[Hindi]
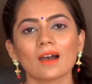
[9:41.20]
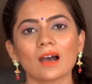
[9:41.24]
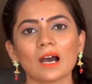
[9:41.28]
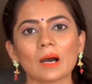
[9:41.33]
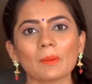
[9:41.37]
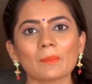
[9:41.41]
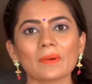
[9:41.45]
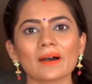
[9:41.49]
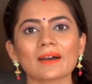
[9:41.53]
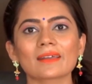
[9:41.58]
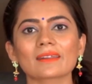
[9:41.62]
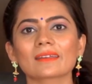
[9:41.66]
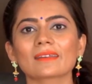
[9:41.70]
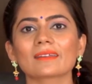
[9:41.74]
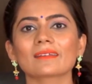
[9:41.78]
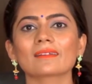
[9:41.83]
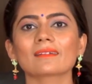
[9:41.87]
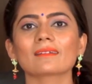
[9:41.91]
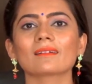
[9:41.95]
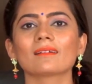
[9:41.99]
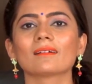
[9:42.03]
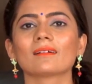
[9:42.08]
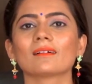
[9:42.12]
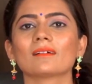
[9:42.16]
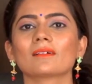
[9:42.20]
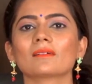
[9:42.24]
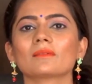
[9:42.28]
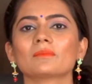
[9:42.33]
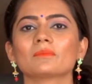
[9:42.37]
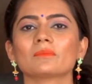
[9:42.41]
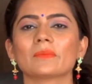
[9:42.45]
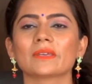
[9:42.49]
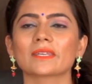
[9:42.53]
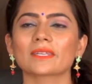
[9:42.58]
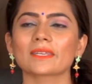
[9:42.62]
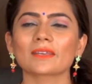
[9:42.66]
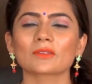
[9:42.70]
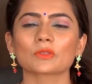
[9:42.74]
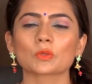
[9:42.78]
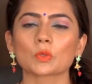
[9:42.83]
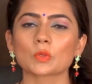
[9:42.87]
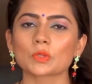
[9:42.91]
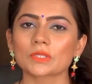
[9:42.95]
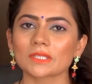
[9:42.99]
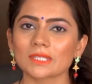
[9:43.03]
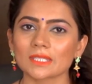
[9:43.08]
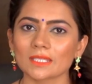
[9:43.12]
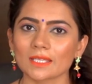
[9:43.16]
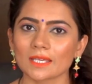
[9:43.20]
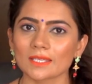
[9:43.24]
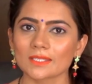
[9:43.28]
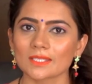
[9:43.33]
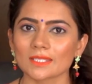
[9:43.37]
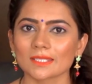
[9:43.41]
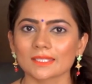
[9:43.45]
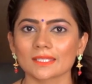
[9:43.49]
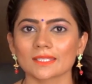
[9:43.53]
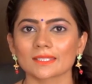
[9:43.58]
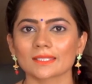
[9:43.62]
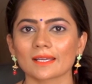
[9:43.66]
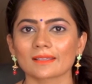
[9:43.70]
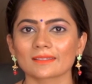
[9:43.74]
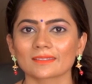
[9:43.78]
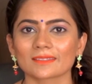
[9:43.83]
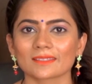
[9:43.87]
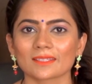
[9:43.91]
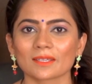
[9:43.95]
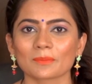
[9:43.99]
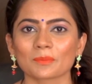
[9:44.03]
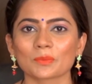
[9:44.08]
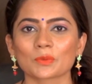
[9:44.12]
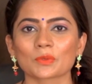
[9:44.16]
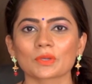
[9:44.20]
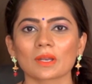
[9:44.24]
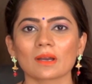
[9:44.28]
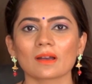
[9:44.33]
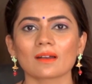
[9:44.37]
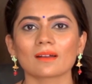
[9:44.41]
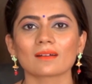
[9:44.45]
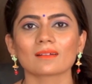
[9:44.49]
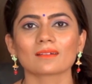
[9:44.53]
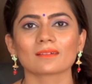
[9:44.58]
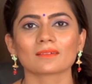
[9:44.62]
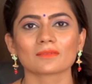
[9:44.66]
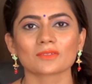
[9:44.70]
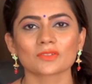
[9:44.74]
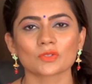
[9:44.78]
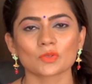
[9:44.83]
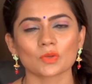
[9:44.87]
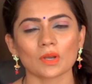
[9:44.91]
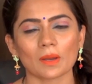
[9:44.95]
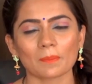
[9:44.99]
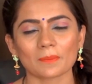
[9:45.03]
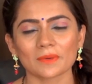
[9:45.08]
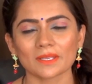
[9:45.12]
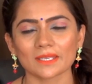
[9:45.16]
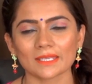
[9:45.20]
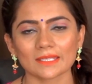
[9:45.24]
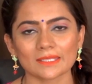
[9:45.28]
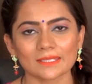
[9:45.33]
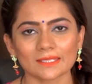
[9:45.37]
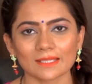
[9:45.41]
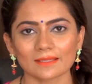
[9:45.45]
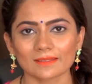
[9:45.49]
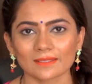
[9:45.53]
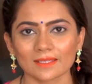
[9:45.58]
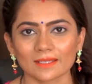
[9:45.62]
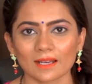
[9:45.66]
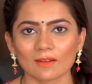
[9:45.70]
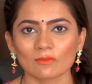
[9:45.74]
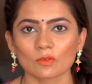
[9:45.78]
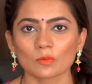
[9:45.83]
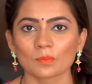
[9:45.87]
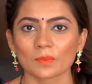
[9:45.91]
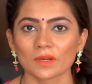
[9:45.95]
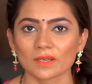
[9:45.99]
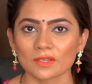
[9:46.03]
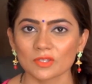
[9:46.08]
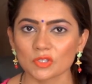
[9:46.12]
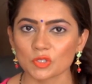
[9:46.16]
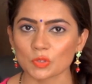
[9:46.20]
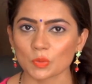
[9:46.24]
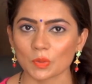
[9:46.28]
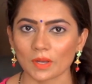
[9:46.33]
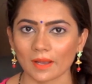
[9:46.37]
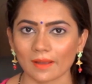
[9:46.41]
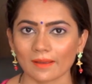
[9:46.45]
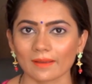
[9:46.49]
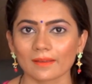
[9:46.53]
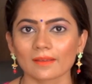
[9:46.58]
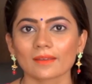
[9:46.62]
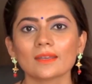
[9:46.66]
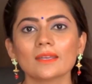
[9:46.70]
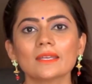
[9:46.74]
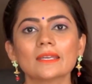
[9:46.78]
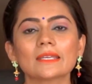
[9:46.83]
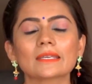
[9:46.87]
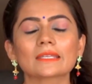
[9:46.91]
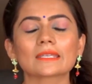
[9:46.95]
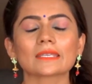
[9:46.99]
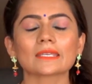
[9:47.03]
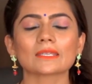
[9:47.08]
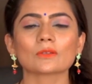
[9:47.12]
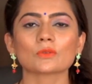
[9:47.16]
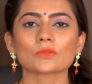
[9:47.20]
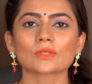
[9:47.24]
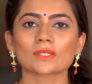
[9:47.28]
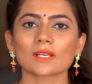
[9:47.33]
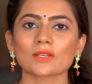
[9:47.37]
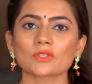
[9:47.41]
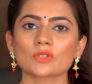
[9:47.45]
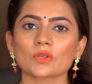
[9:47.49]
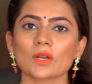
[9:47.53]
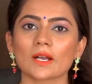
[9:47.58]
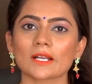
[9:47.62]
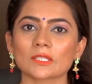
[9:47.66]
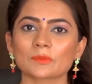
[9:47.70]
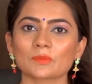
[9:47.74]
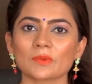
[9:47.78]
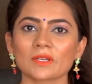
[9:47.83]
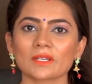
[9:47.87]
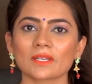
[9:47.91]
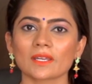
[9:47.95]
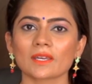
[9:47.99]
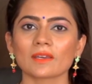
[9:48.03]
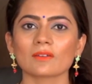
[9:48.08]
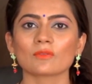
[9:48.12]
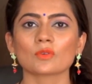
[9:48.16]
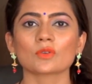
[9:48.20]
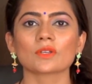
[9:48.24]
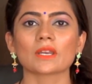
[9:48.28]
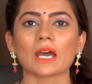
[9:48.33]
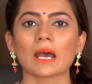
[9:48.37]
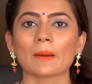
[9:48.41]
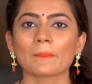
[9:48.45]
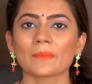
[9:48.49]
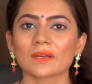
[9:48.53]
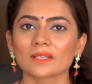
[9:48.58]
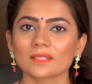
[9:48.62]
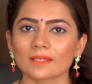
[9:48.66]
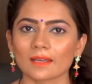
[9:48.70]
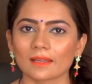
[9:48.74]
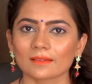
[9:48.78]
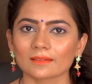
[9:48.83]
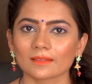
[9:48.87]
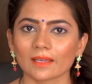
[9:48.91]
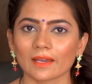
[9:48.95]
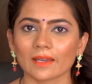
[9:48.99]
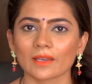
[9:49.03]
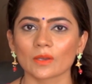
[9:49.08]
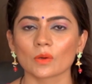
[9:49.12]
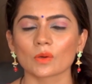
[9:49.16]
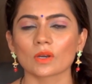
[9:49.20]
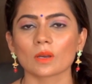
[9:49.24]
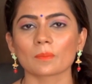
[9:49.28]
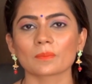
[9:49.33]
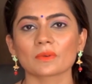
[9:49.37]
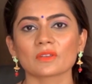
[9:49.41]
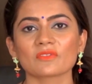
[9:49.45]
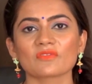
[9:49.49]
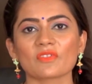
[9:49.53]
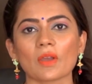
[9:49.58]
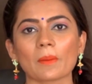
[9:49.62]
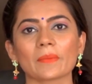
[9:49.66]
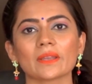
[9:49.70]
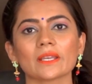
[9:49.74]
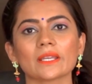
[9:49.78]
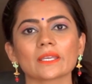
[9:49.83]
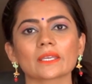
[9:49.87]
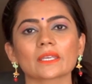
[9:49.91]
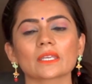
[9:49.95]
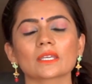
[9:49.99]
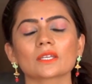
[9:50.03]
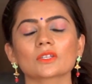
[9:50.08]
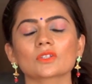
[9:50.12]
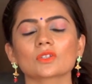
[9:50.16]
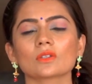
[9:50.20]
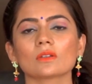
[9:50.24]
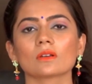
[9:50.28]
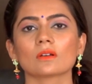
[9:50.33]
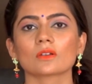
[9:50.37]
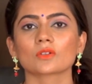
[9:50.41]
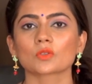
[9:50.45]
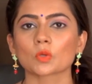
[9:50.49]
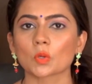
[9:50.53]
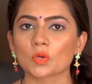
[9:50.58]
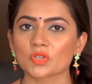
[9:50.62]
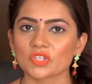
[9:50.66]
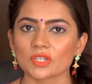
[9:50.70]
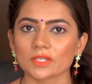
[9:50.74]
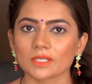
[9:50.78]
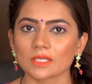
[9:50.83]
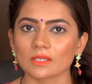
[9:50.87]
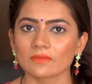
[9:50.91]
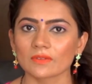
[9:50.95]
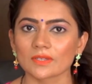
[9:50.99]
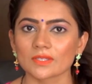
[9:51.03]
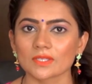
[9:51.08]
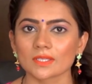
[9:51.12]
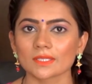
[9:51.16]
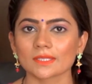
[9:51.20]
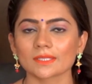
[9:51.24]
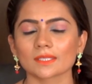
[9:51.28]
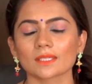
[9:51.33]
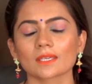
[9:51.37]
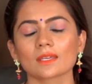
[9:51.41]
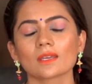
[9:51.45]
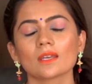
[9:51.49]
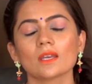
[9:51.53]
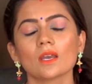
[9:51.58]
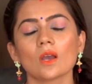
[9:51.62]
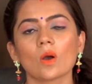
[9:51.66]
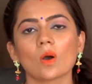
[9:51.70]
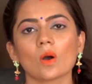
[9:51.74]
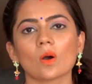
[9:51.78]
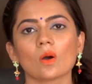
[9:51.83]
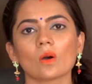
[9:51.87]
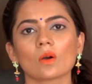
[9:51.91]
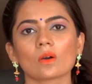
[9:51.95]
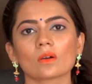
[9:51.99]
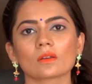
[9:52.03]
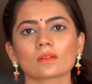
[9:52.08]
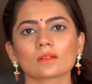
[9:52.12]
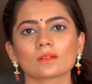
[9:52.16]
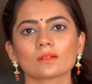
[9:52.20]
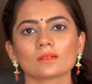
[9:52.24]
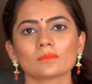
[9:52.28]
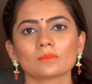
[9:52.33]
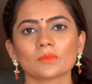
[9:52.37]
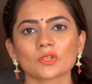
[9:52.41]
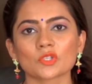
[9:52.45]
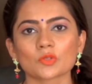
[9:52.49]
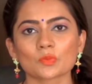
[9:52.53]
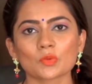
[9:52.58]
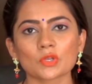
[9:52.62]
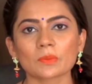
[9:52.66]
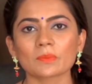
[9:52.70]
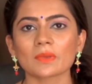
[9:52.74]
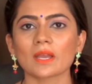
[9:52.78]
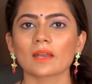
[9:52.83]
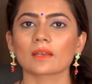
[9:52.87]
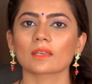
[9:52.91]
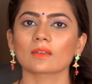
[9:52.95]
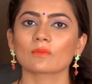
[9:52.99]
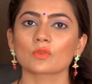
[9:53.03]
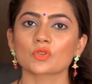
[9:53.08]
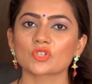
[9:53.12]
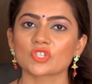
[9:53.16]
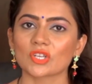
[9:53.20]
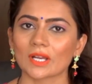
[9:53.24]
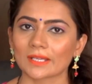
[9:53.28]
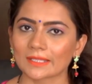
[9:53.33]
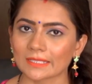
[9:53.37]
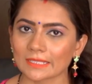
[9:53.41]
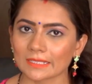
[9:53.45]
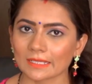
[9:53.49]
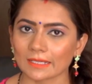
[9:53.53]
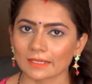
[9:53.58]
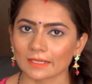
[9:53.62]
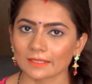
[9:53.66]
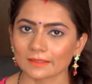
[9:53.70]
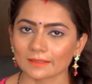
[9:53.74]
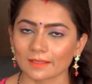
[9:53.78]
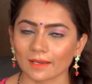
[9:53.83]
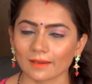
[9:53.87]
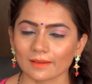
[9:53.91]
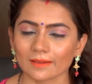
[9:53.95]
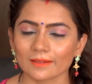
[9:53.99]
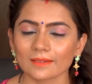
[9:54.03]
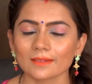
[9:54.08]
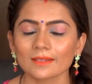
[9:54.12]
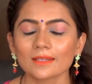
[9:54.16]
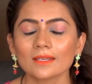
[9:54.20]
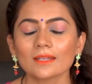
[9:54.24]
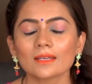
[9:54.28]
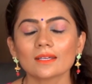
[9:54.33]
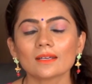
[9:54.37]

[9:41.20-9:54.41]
हमारे आ, मेरी एक दोस्ती है जिसके साथ ये पूरा आ, जो आपने किस्सा देखा वो बन चुका है कि उसका जो हस्बैंड है वो नामर्द रहता है और अपनी फैमिली की टॉर्चर की वजह से और मजबूरी में आके वो शादी कर लेता है